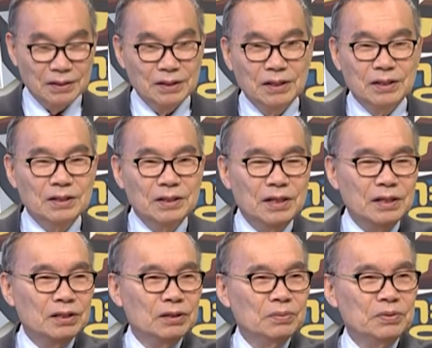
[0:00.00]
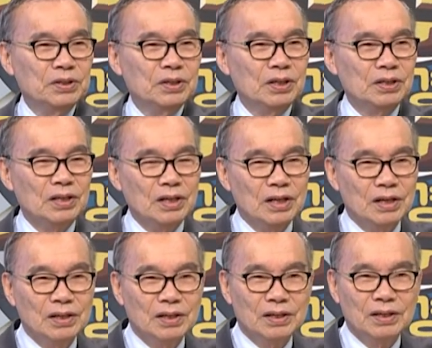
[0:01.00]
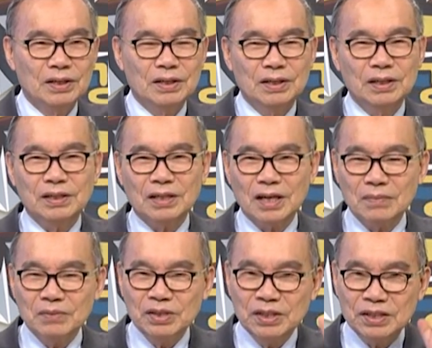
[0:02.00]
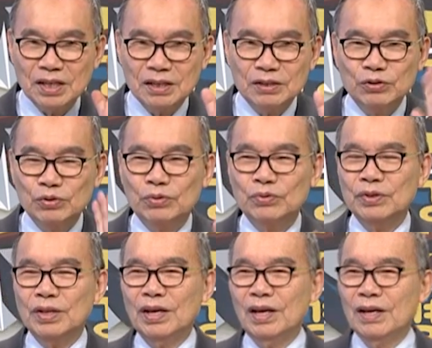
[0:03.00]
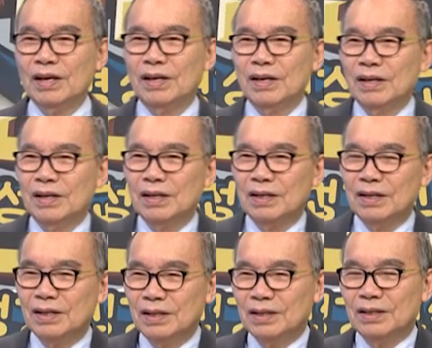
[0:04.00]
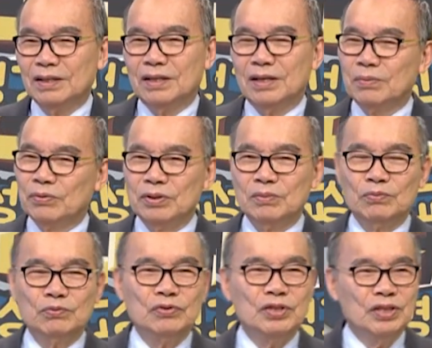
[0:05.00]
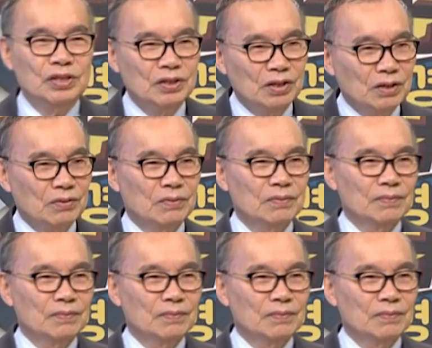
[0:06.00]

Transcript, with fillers: 니그네가 없이 하자. 이 참 이상은 좋은데 해보니 문제 있더라고.